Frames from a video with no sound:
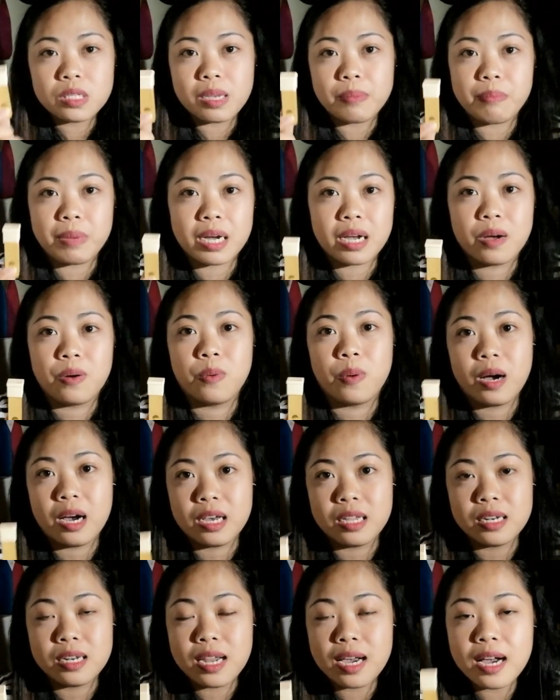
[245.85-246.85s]
sa
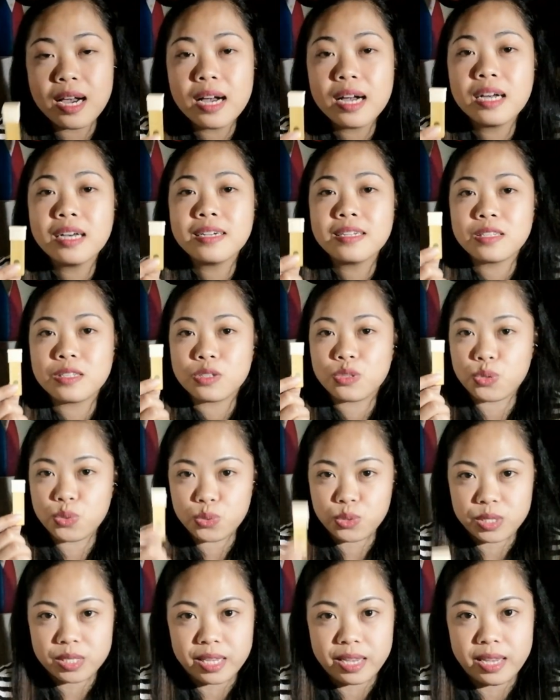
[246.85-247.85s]
paggawa ng
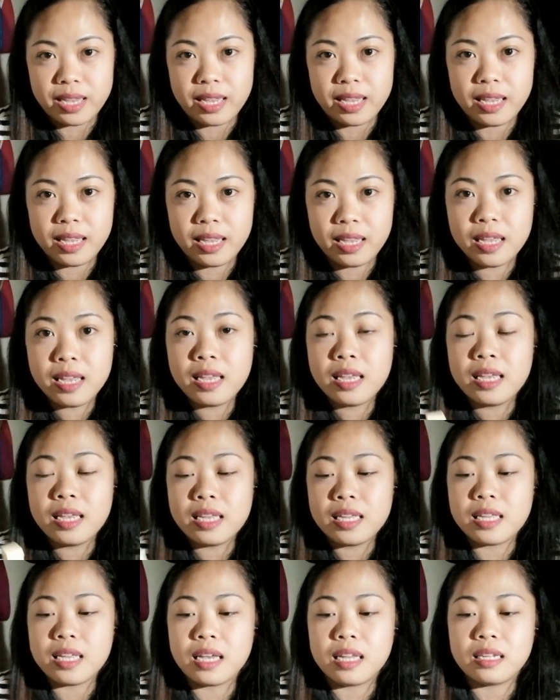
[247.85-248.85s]
susi.
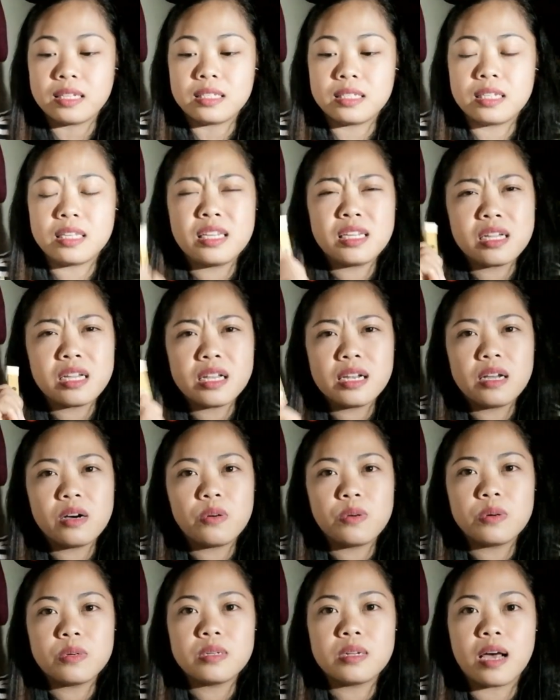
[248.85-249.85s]
Yan. Siningil
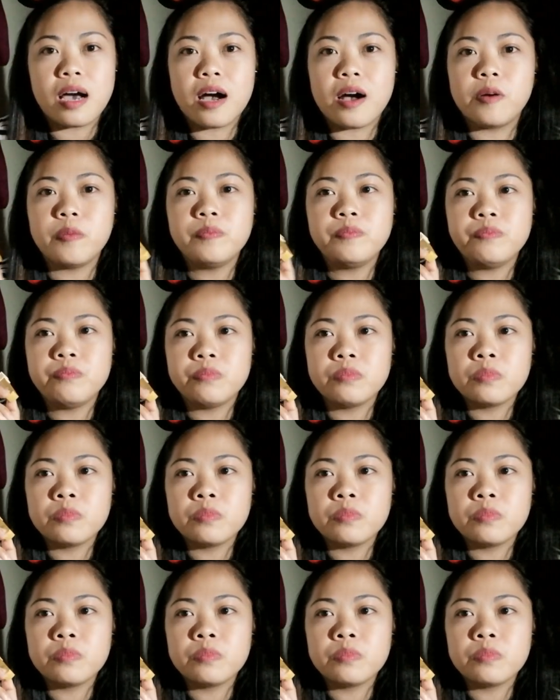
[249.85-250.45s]
ako ng